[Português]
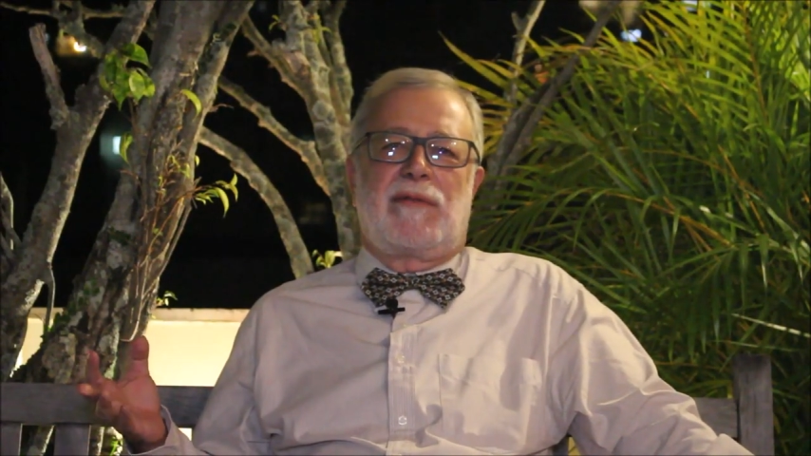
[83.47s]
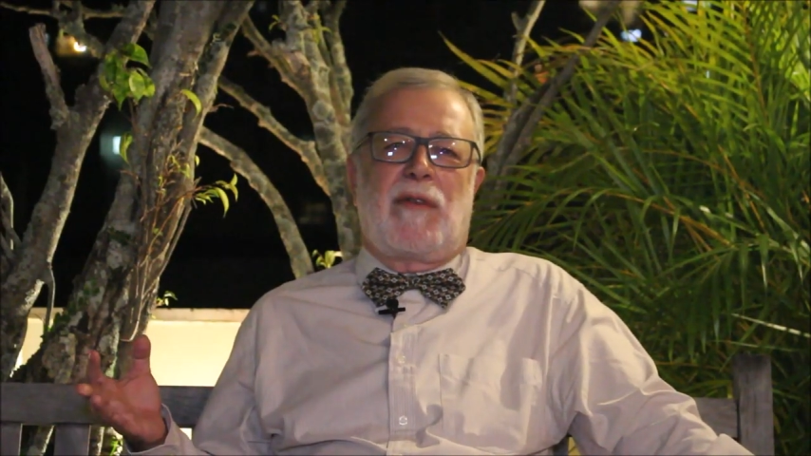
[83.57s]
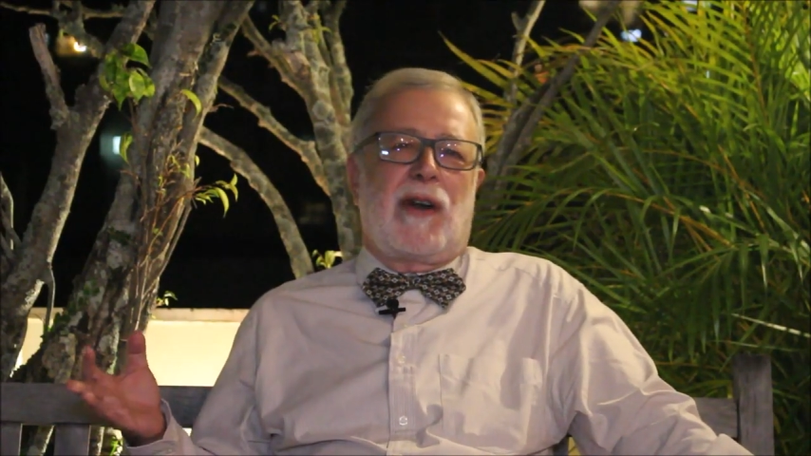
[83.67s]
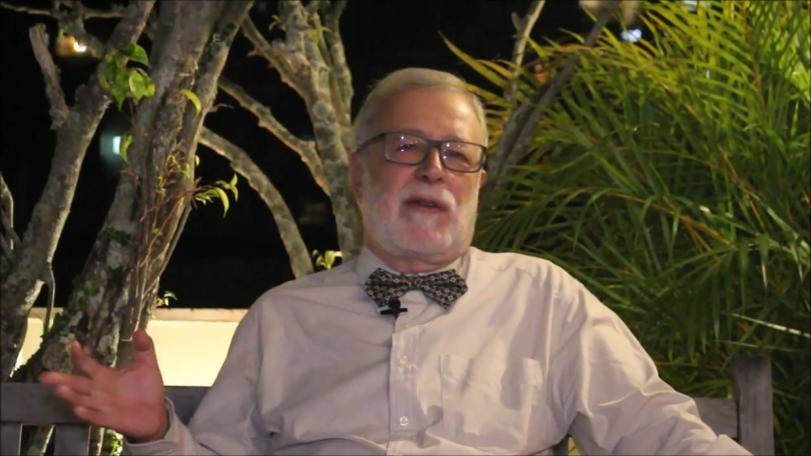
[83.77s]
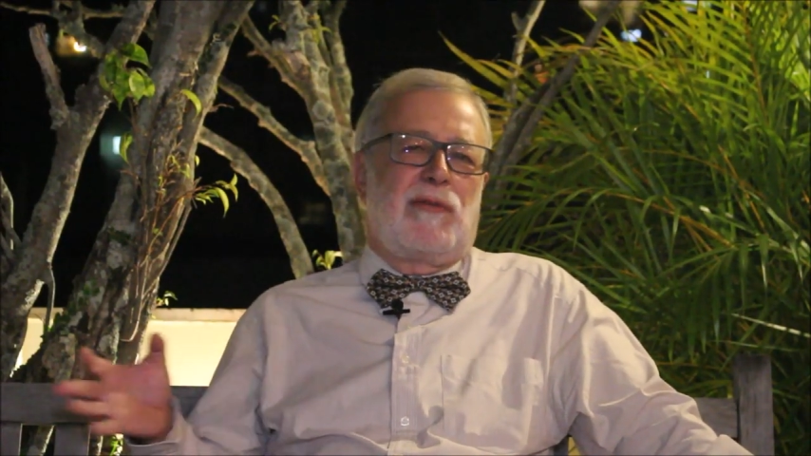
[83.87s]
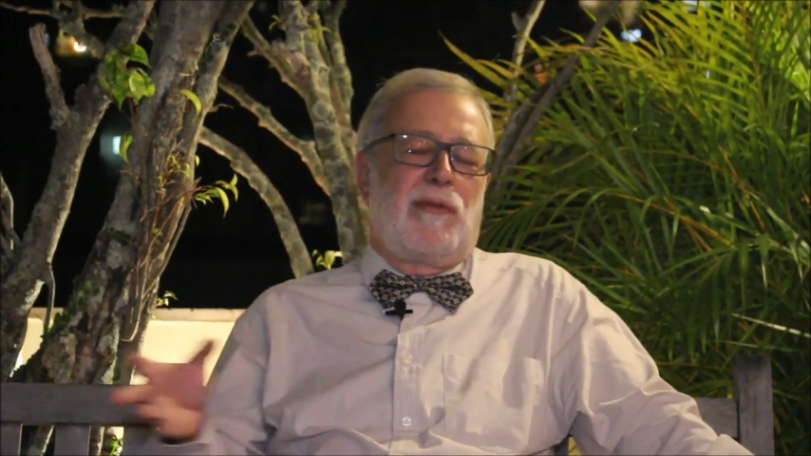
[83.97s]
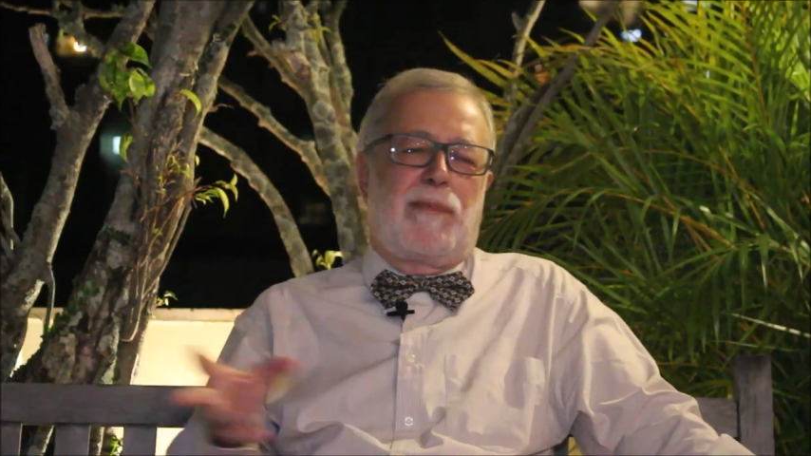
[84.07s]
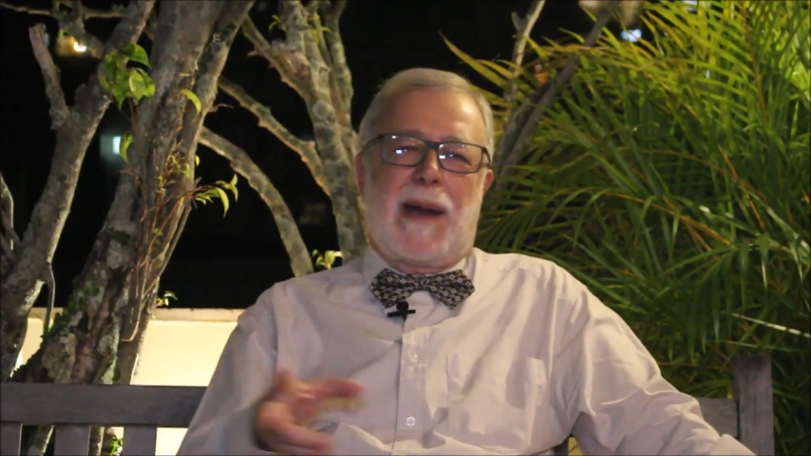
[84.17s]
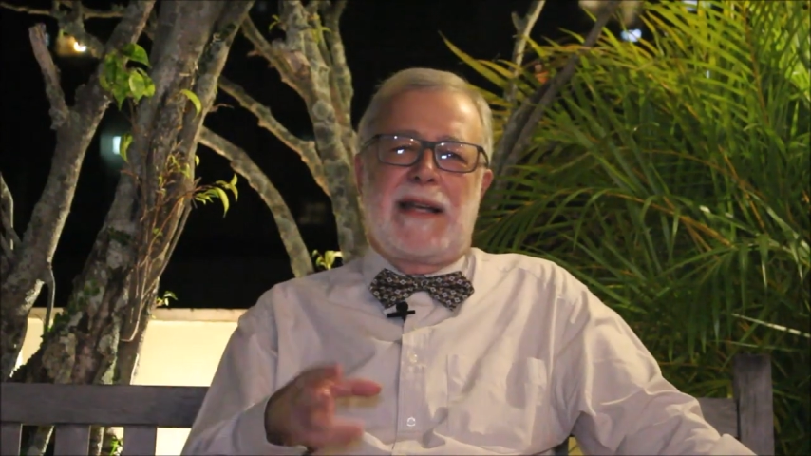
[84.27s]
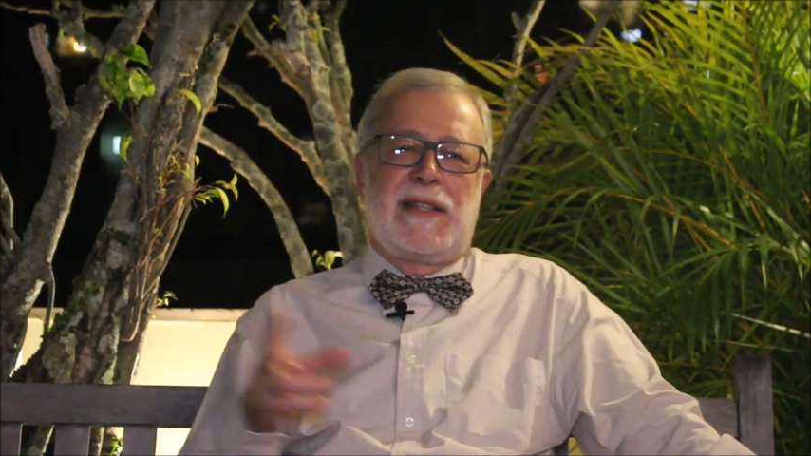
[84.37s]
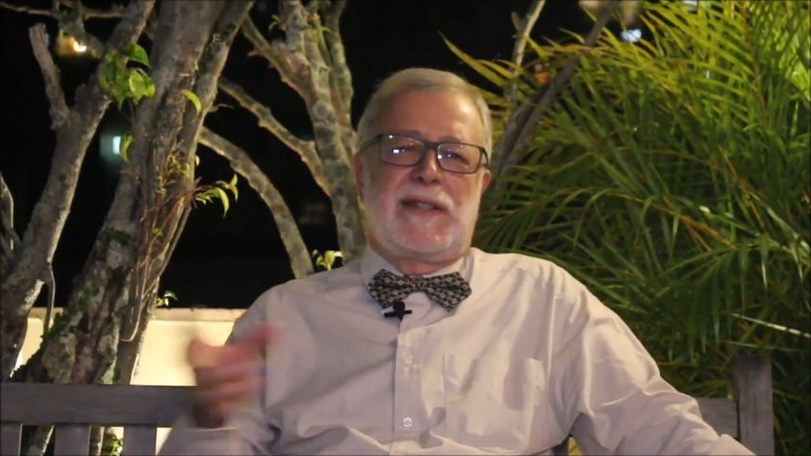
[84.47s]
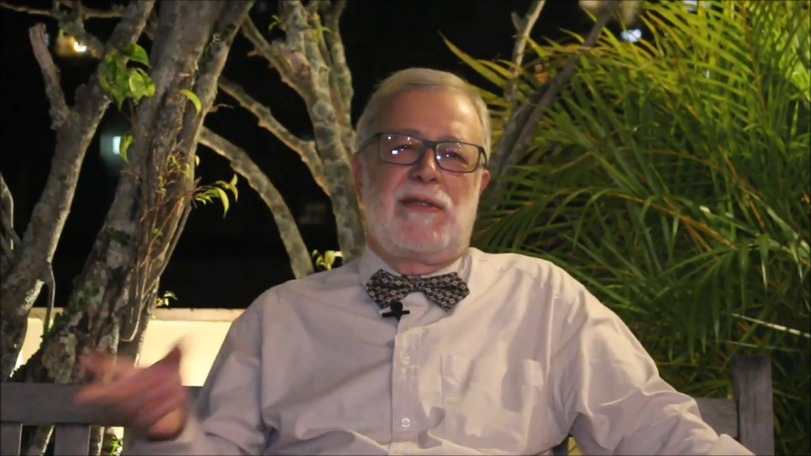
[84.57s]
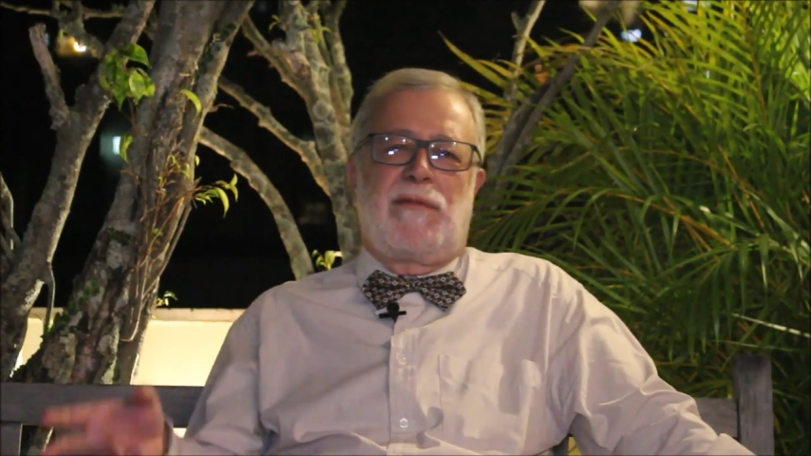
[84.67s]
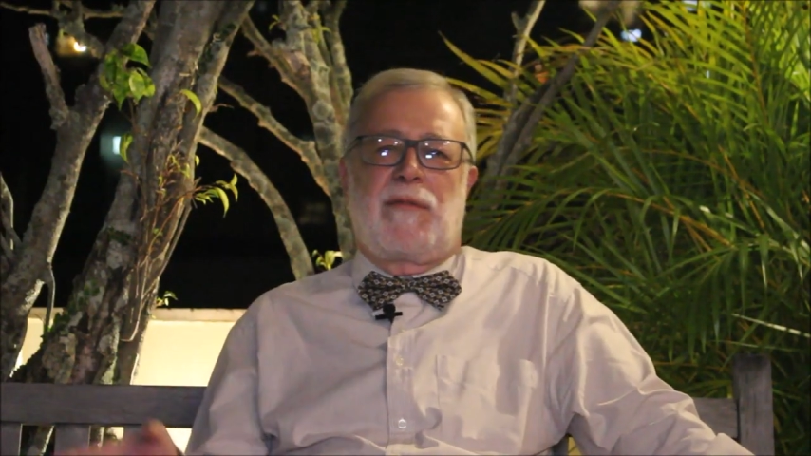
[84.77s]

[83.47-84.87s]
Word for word: focam no país, não